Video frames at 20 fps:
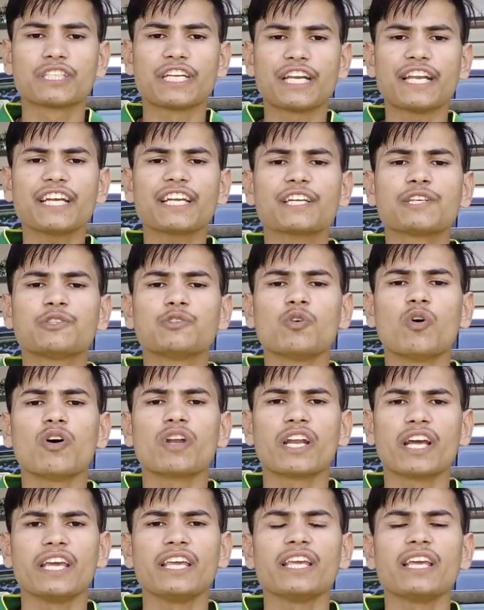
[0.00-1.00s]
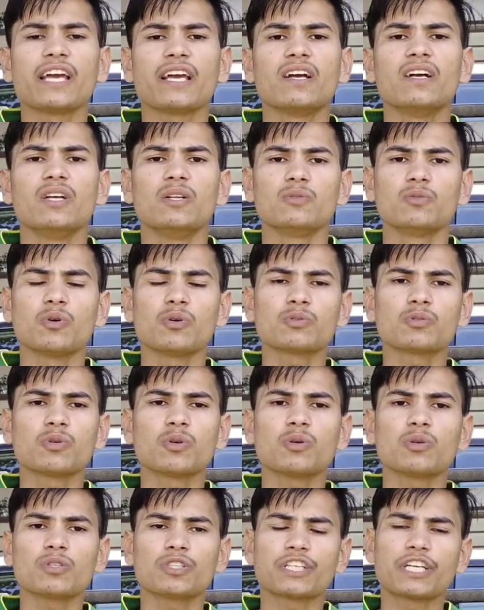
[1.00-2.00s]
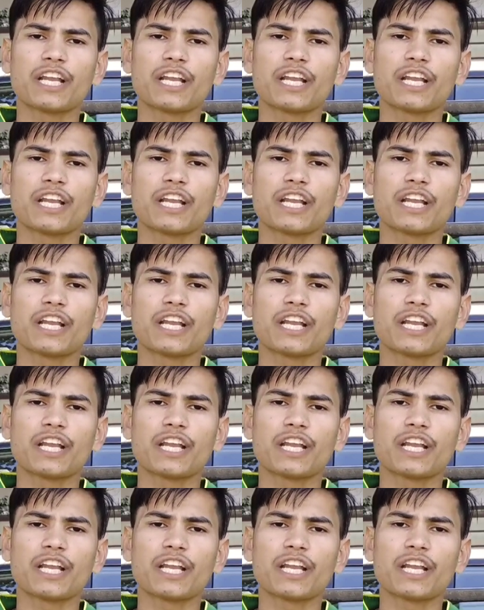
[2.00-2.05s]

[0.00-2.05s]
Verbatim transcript: ट्रिक क्यों नहीं है दोस्तों